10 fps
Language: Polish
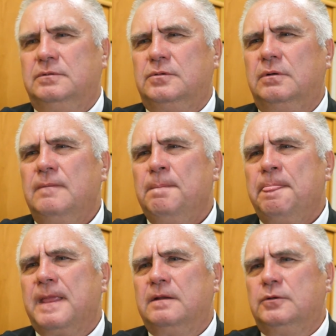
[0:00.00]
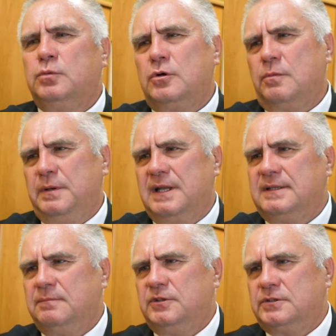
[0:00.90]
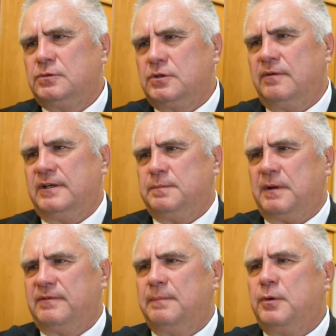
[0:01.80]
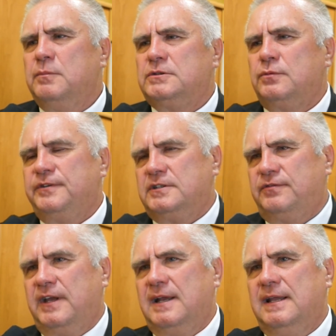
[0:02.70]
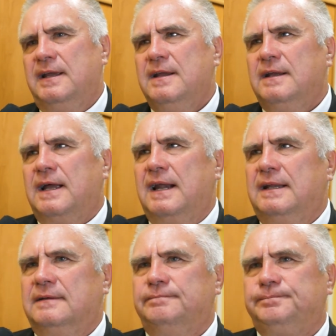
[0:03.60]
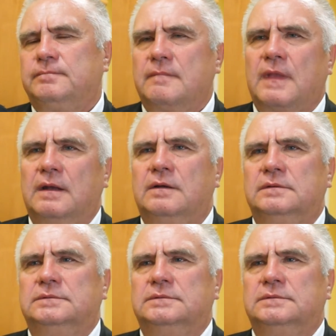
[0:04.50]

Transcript: To e, długo by nad tym dyskutować, prawda? Pomysłów jest wiele, ale no,